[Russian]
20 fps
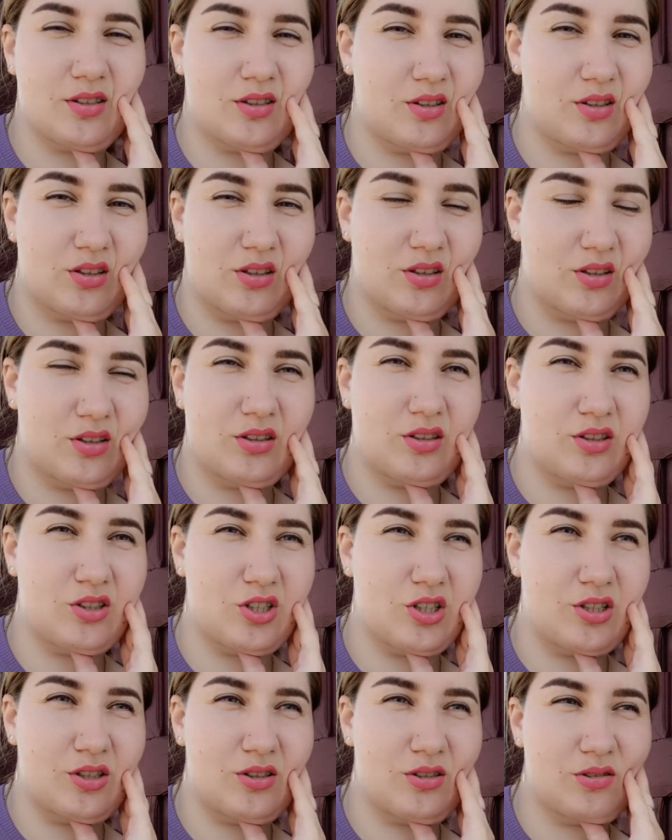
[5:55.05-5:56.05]
это, это
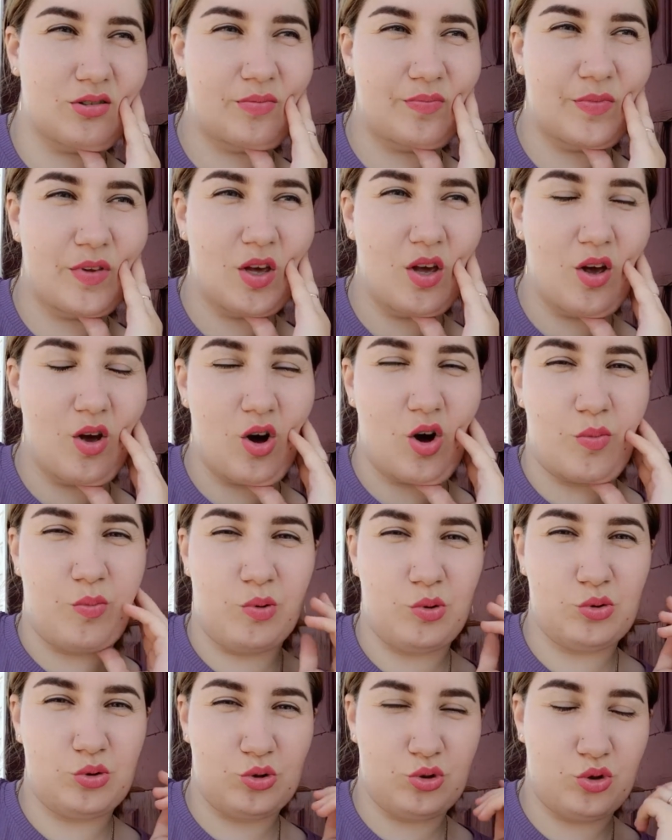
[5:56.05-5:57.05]
жесть. А
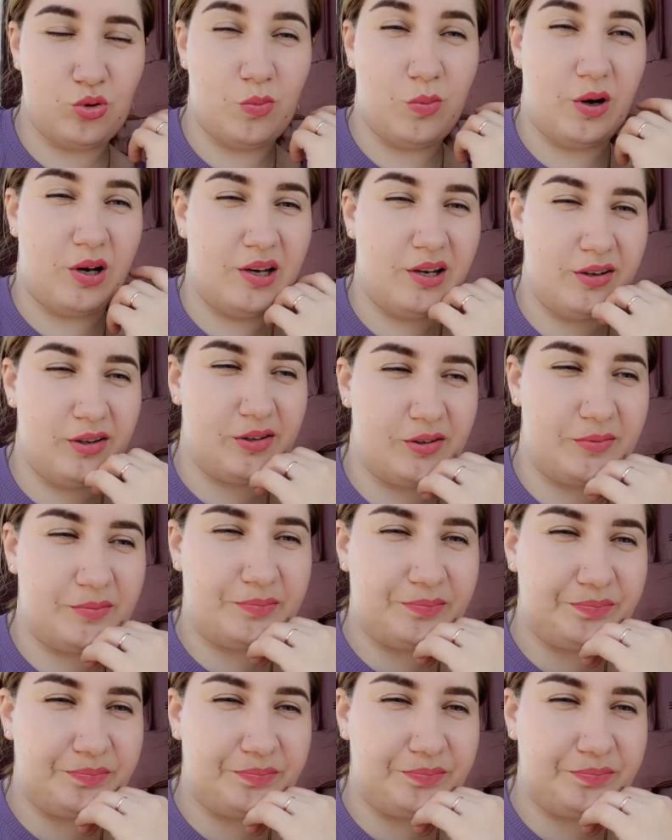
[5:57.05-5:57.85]
плюс еще болела.